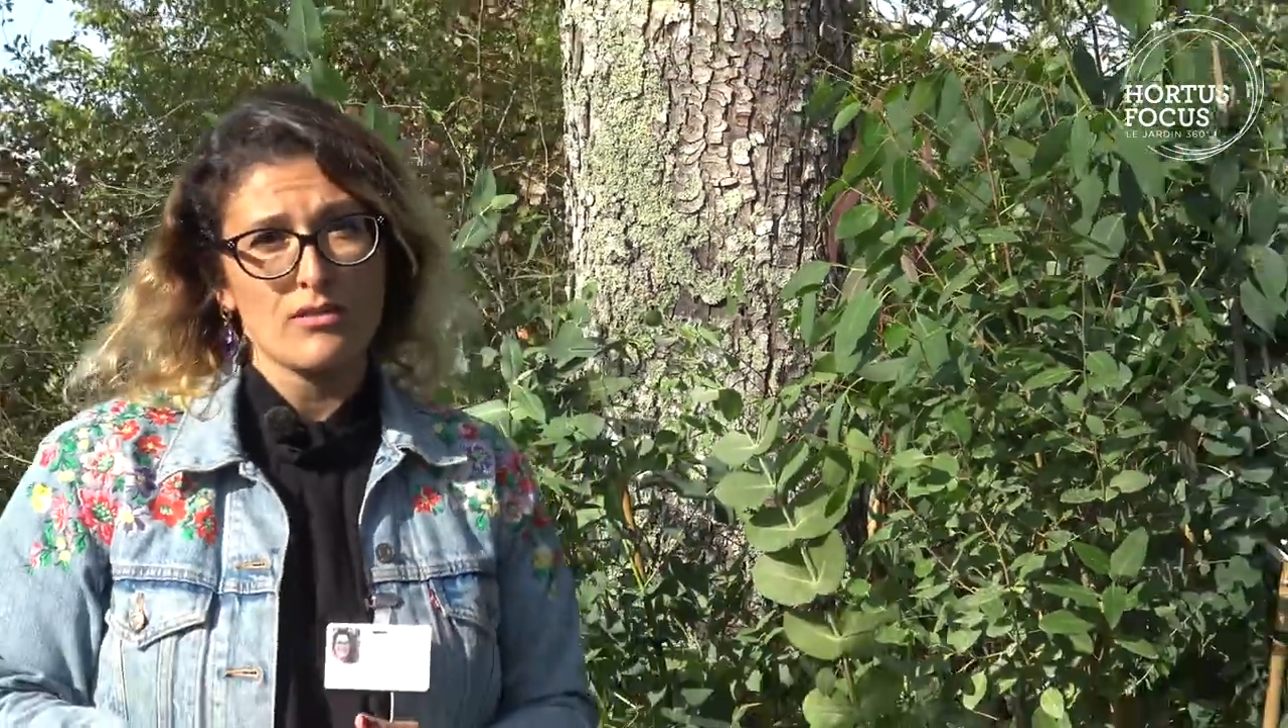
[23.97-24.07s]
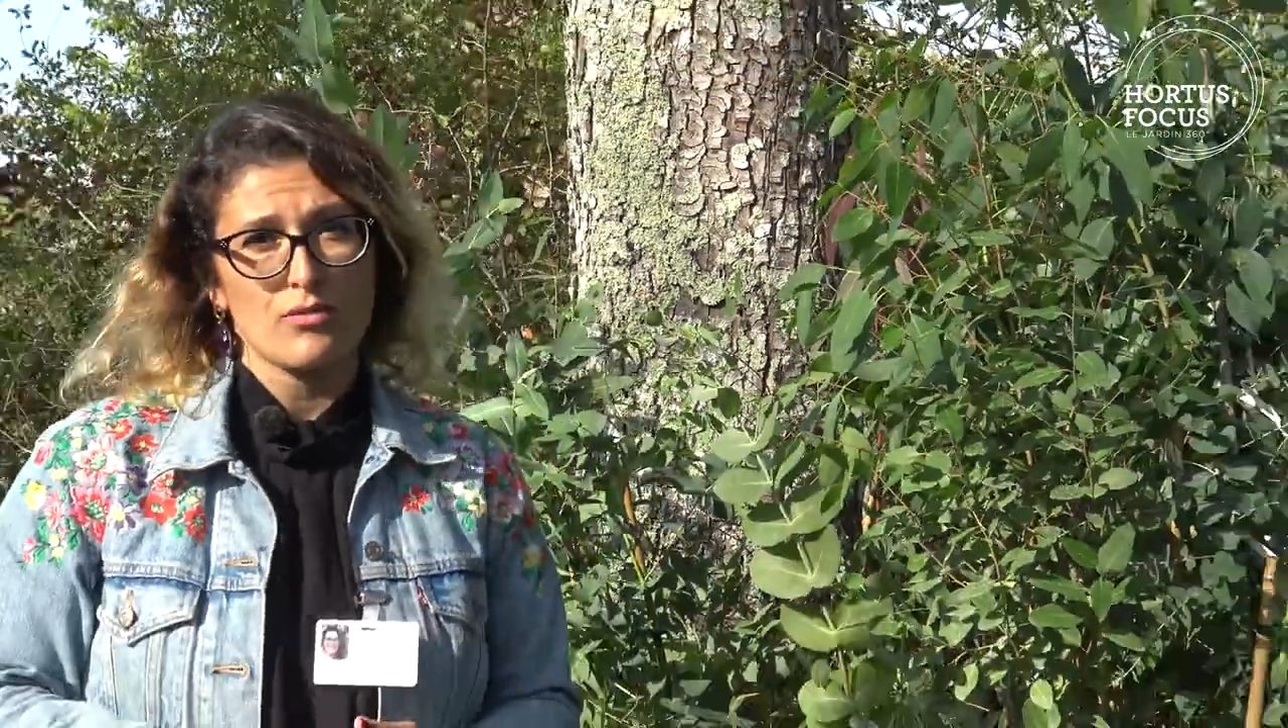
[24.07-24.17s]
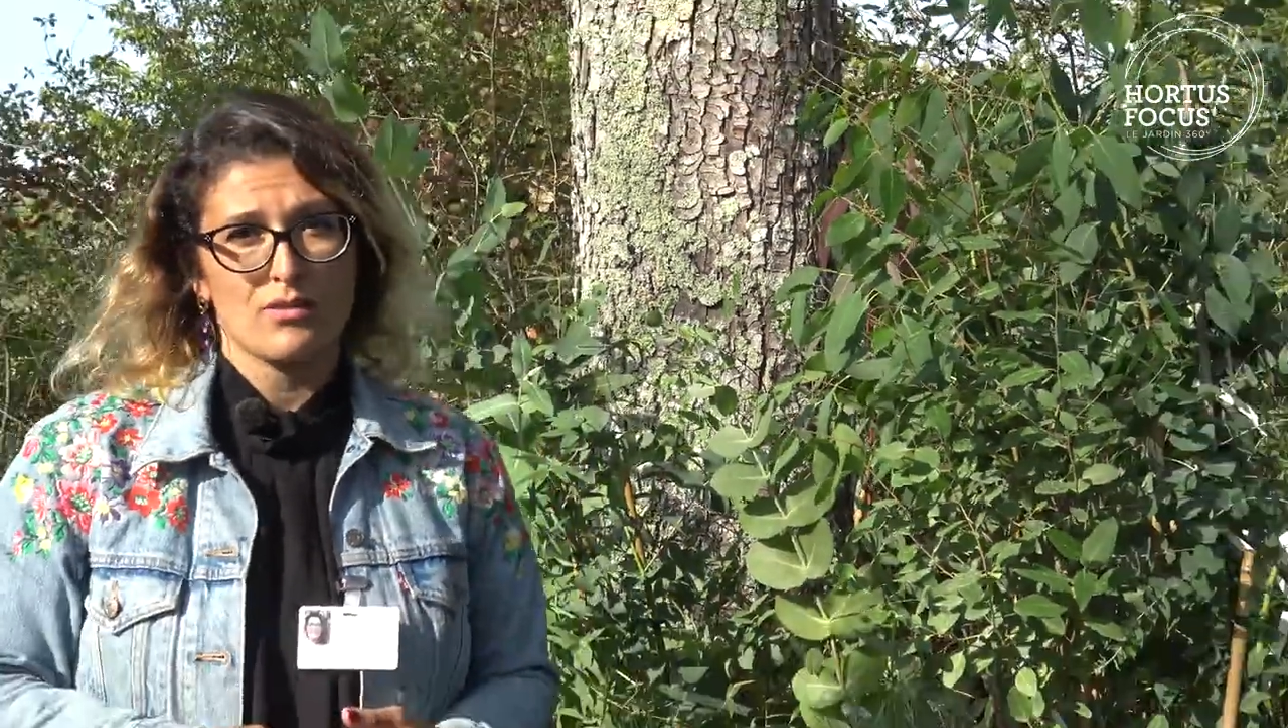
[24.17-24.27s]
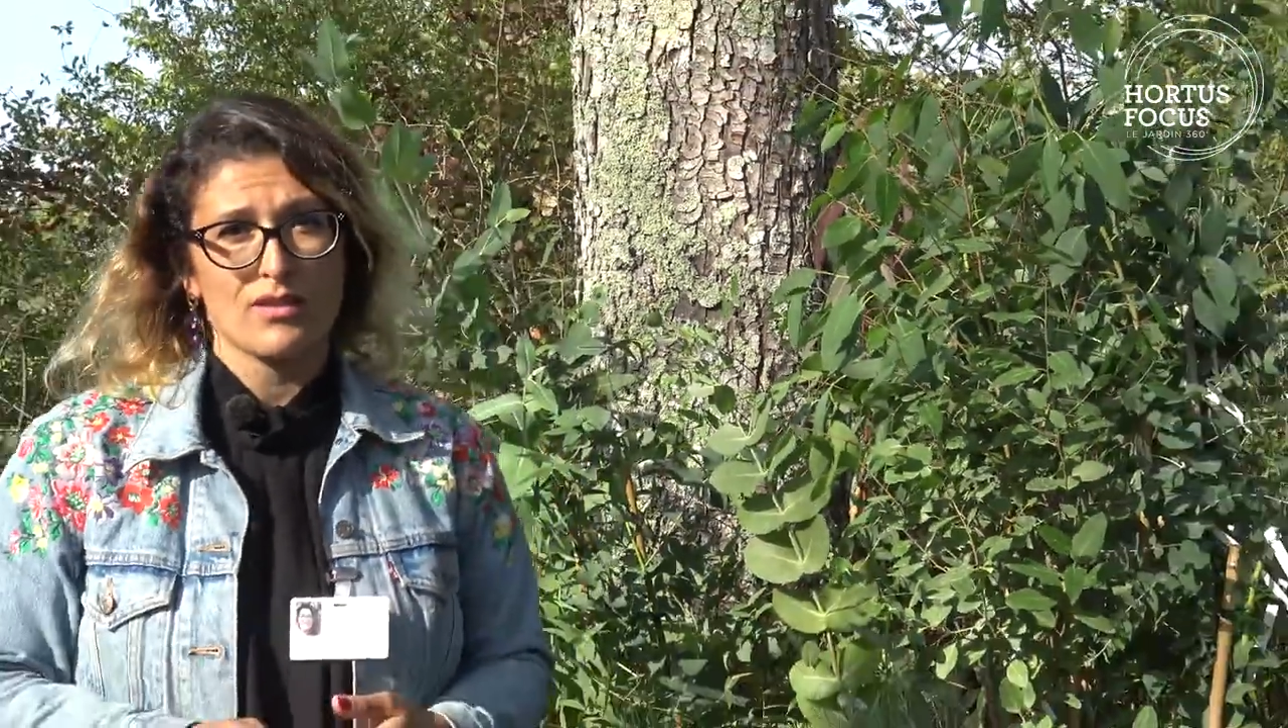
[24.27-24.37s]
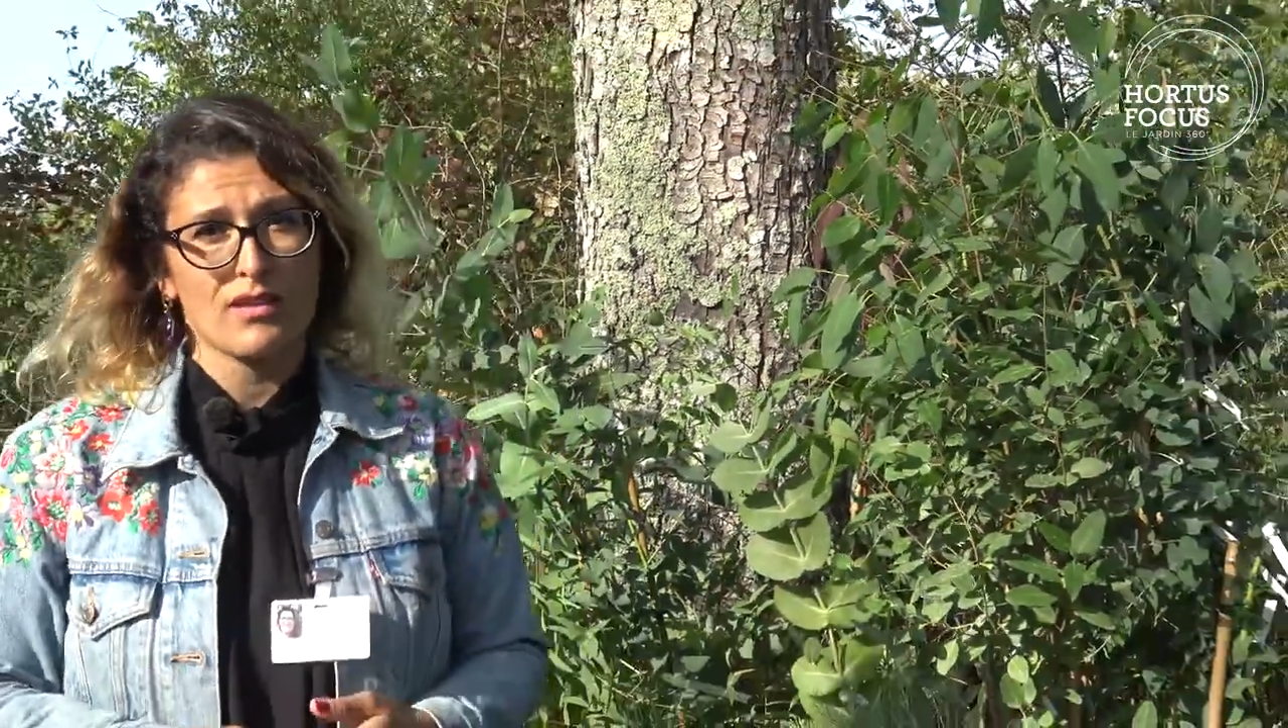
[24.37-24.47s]

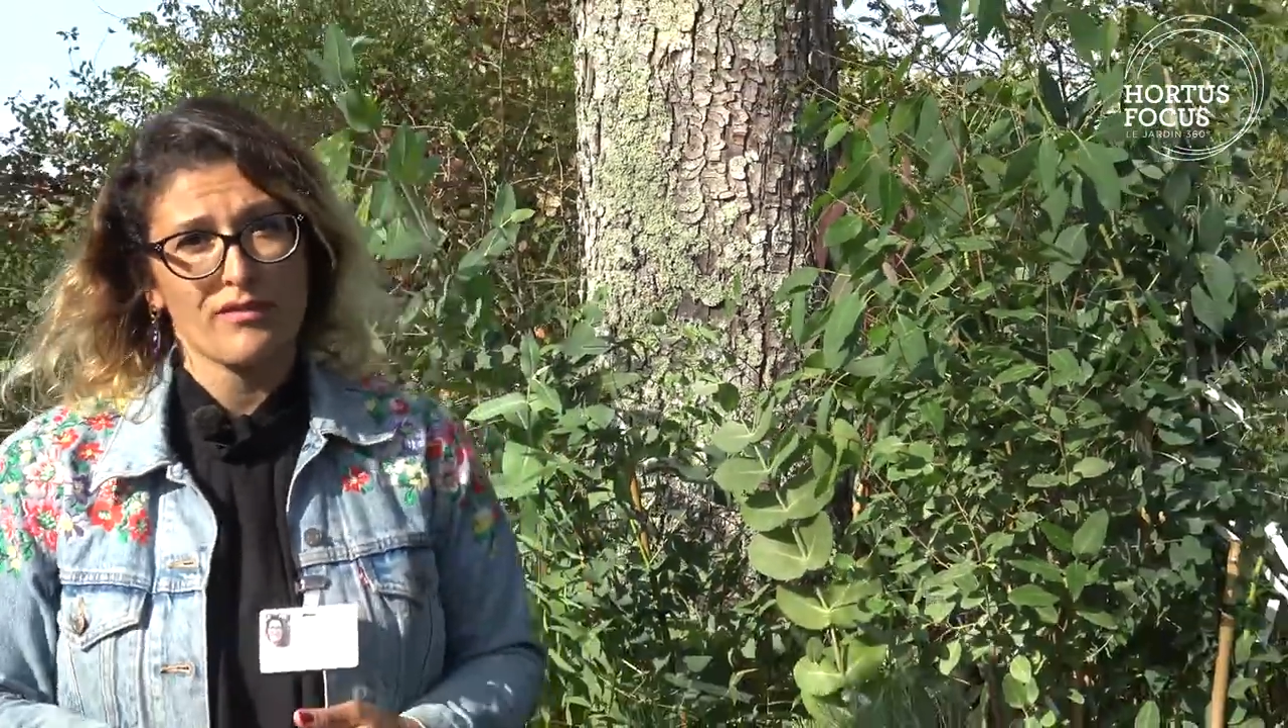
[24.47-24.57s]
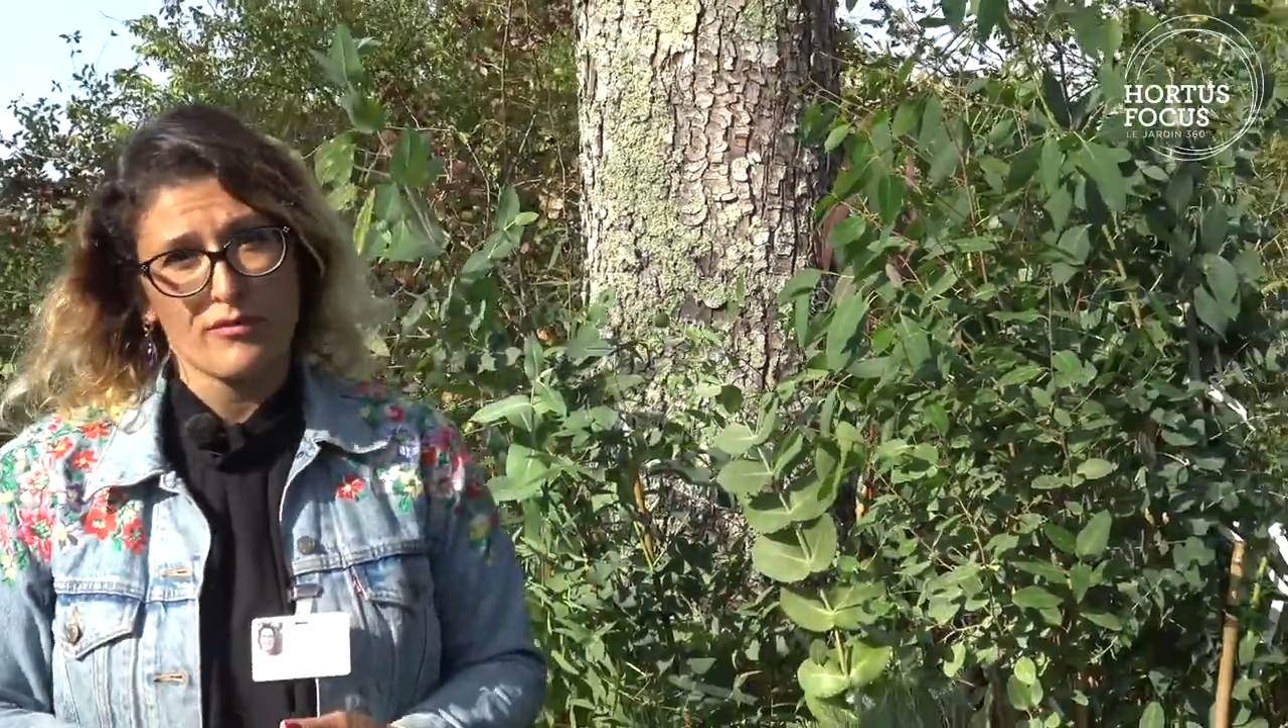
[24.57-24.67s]
sont très